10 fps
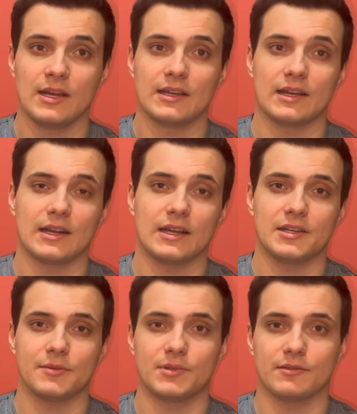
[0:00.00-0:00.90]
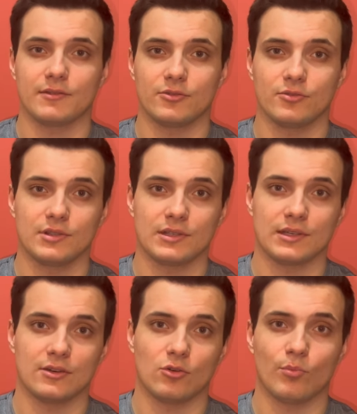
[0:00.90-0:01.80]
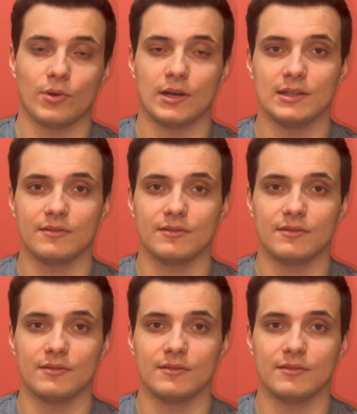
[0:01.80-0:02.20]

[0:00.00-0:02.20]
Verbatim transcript: какая криптовалюта упала,